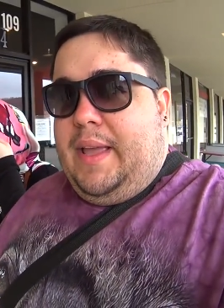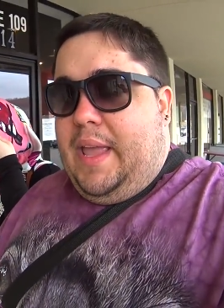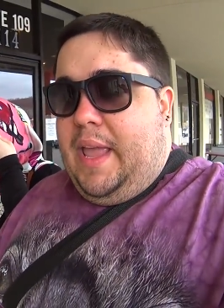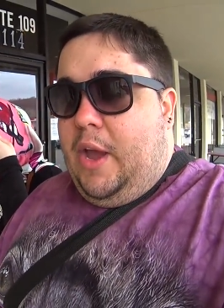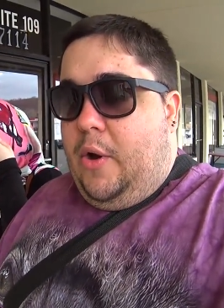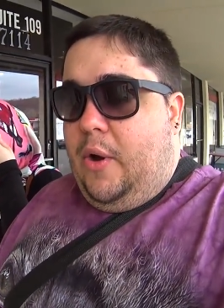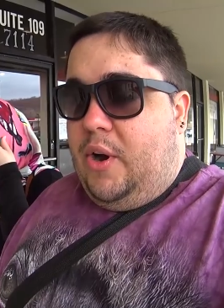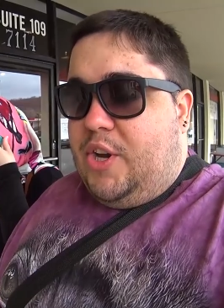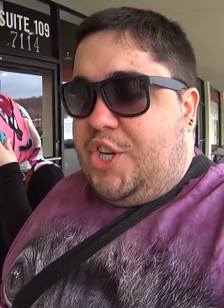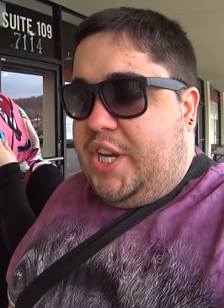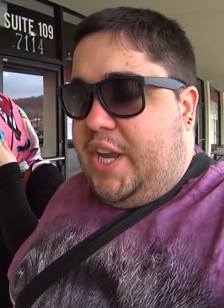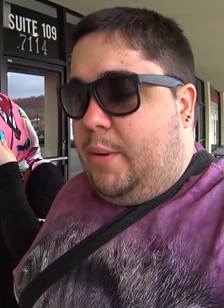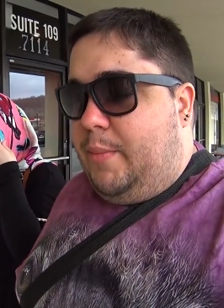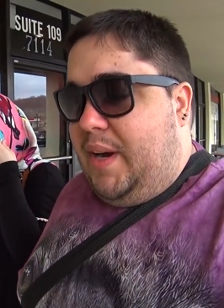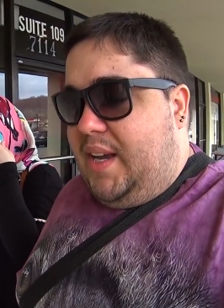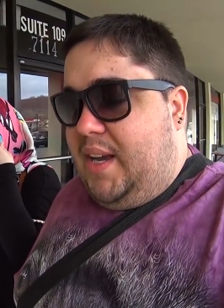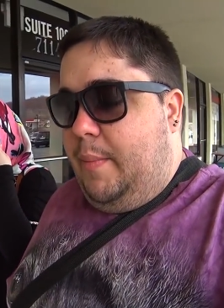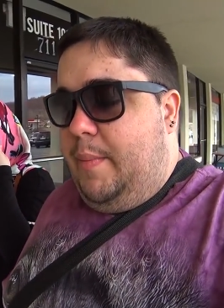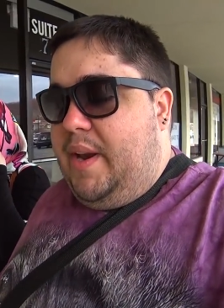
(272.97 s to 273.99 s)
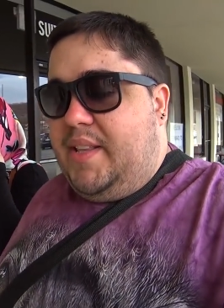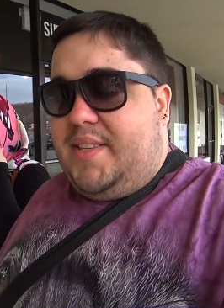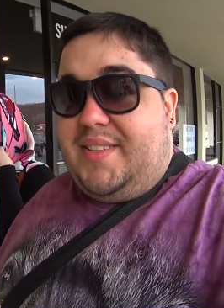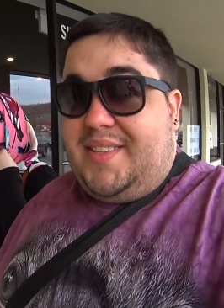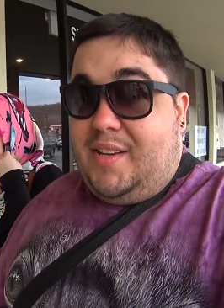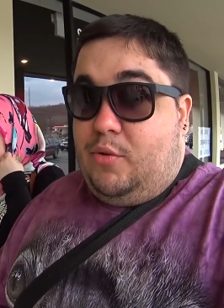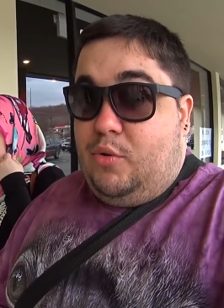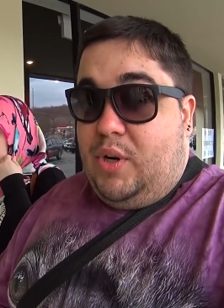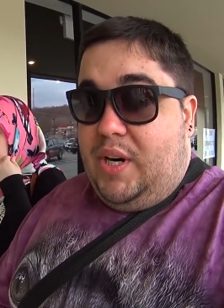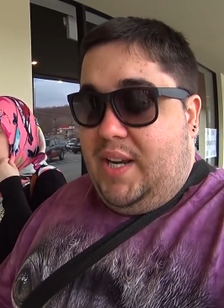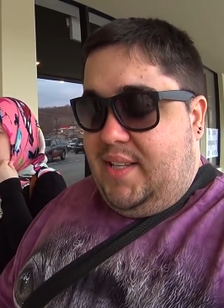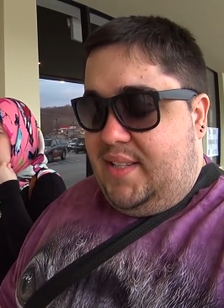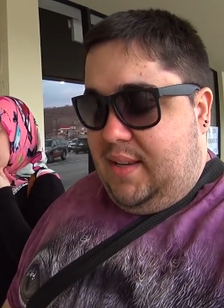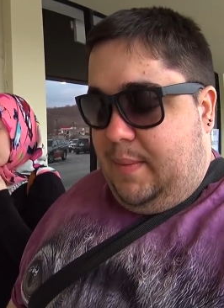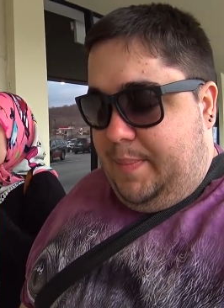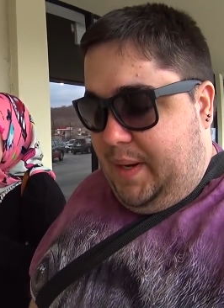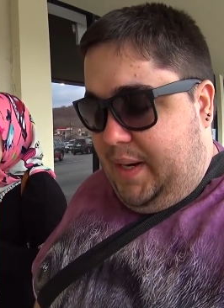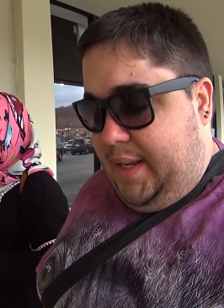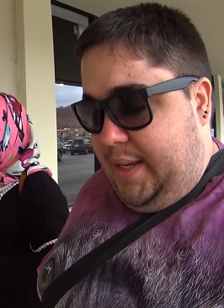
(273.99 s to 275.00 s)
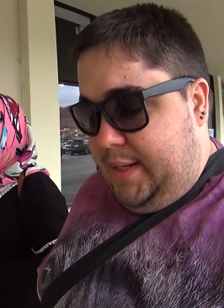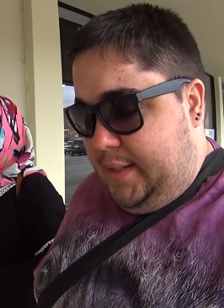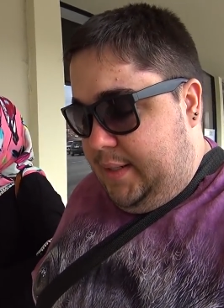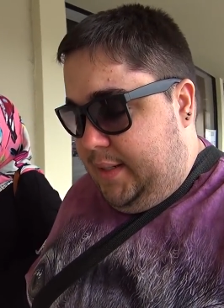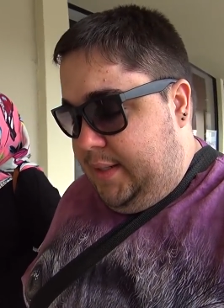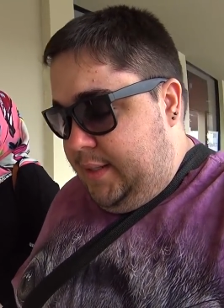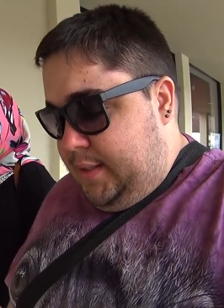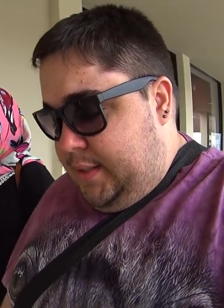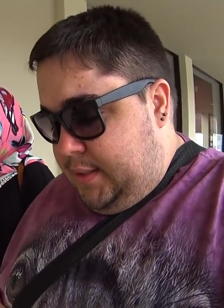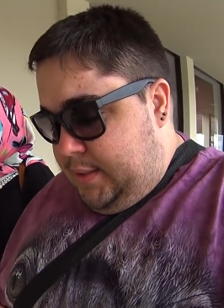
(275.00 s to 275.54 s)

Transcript: Eu acho que é uma câmera de segurança pra ele, né?